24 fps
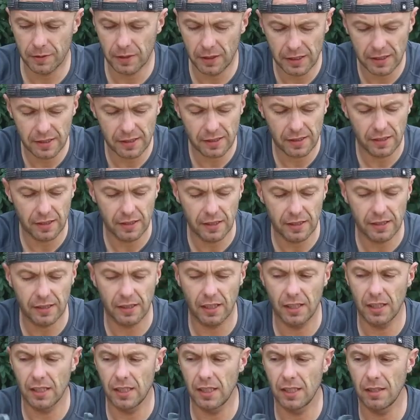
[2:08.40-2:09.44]
to jest ich
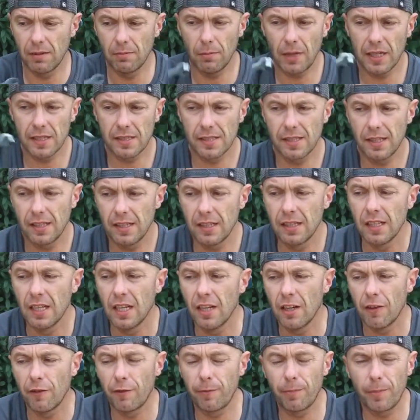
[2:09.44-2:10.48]
e, masa.
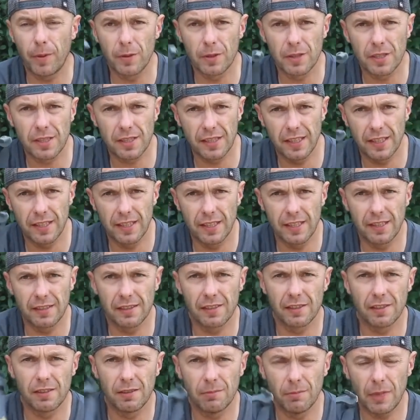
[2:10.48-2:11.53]
W Polsce
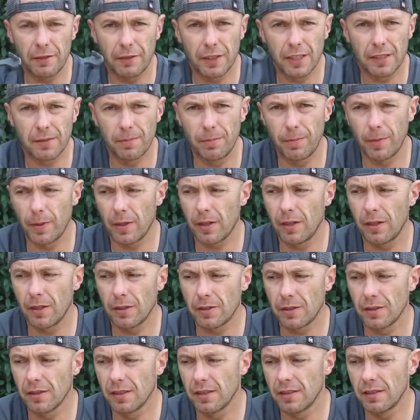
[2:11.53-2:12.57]
Mavic Pro
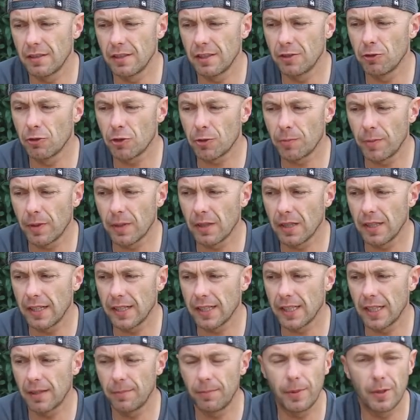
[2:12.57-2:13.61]
e, już
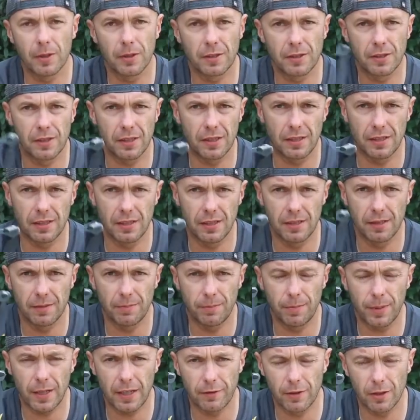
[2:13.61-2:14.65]
podlega pod e,
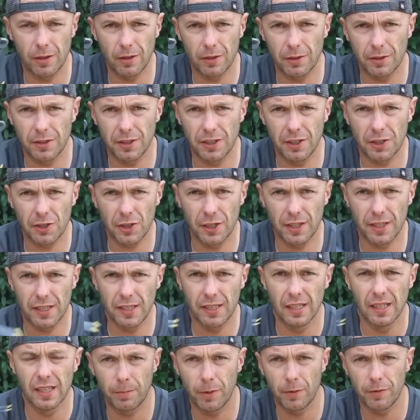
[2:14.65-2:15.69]
prawo lotnicze
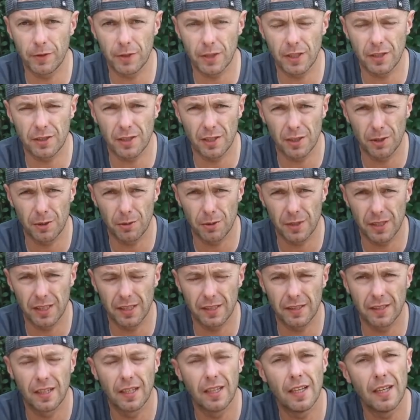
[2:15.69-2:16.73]
powyżej
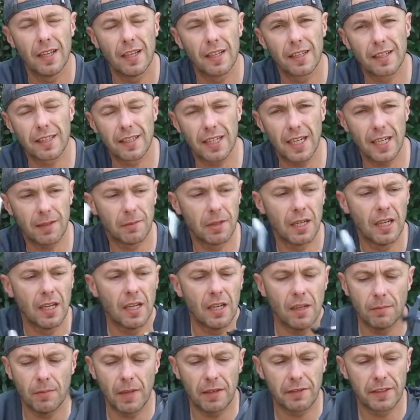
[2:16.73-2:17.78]
600 gram.
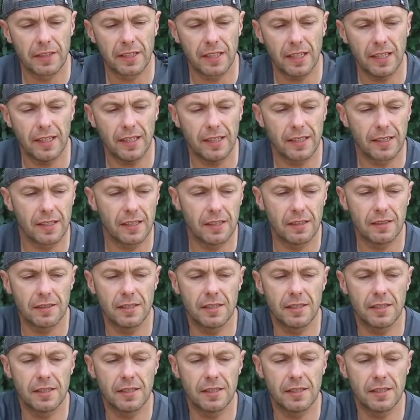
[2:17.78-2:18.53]
Mavic Air